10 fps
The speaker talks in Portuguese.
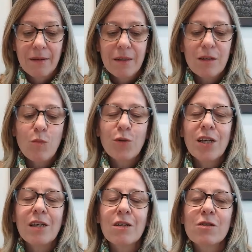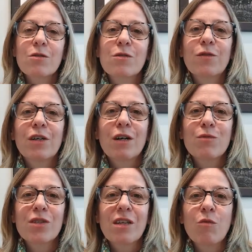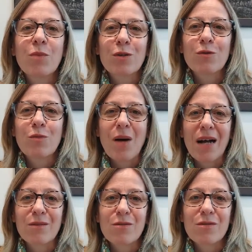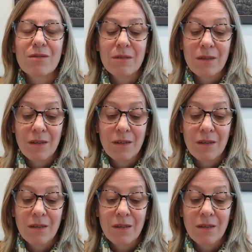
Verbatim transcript: Então, por que, que nós ficamos tão perturbados?